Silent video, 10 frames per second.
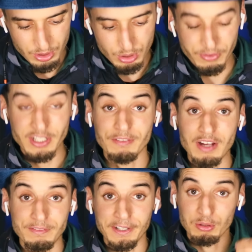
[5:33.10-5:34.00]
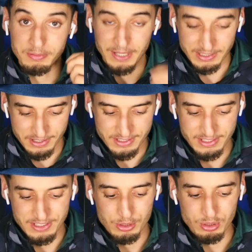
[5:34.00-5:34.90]
شوف حنا في 2017
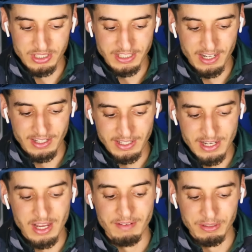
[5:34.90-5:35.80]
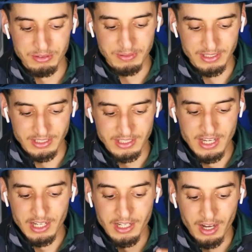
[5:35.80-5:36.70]
شو شنو درنا حنايا 2017
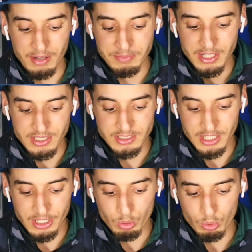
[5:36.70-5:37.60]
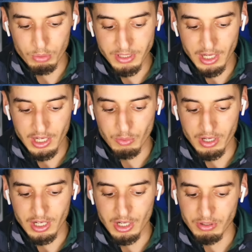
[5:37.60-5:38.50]
كرمنا الجزائر وعملنا خاوه
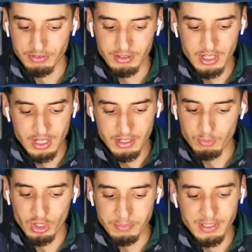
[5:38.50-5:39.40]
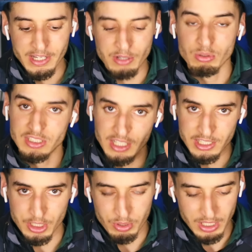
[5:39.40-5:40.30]
خاوه المهم اللي كانوا الجزائر
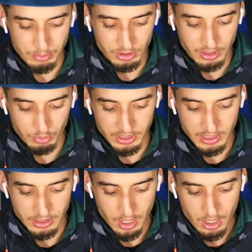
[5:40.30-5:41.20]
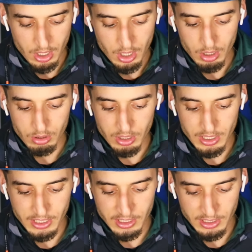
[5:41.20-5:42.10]
جاو يلعبوا ضد الوداد
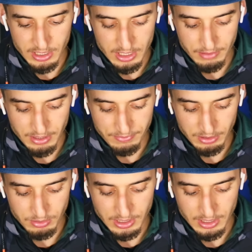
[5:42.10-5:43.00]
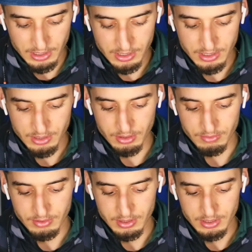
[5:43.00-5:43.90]
ولكن حنايا في 2019 شوف